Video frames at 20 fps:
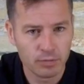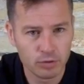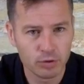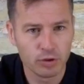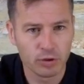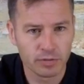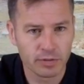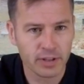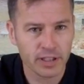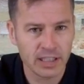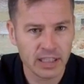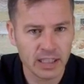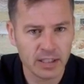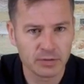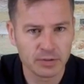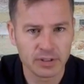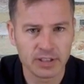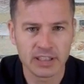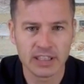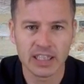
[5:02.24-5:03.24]
vous
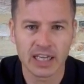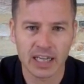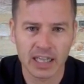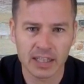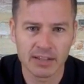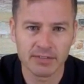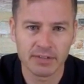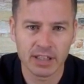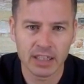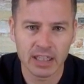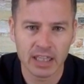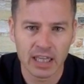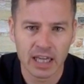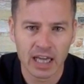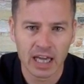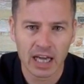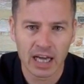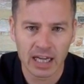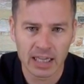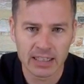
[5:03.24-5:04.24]
devriez aussi arriver
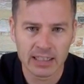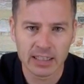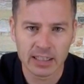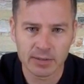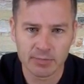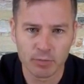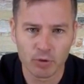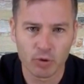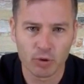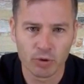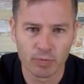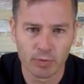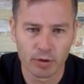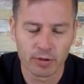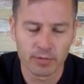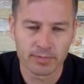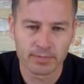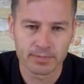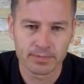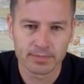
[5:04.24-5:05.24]
à lire mon
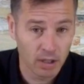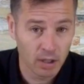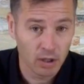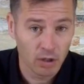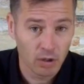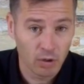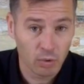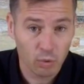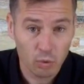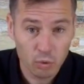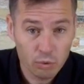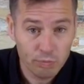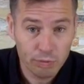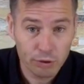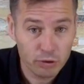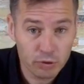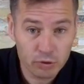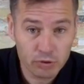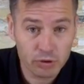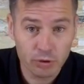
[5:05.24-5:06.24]
roman. Où
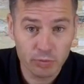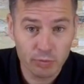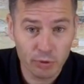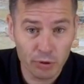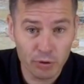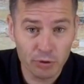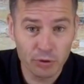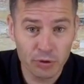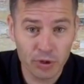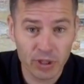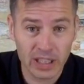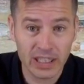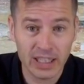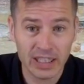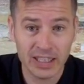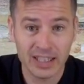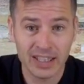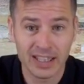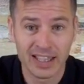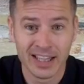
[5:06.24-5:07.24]
peut-on se
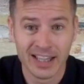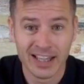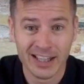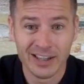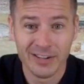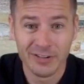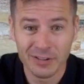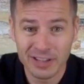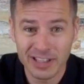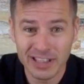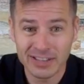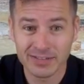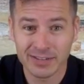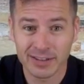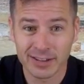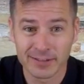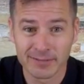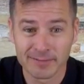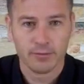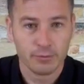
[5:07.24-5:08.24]
procurer le
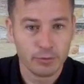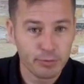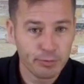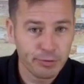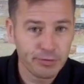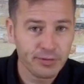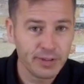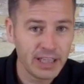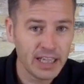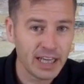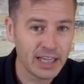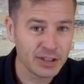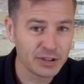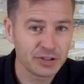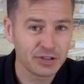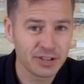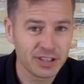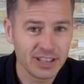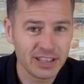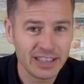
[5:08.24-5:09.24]
livre Vous pouvez
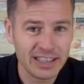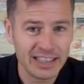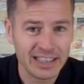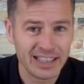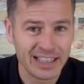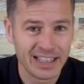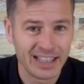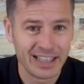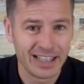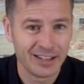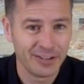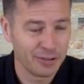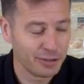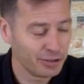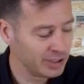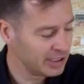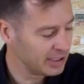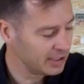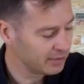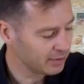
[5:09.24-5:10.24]
acheter
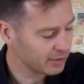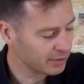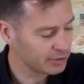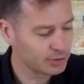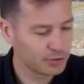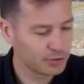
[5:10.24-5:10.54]
le livre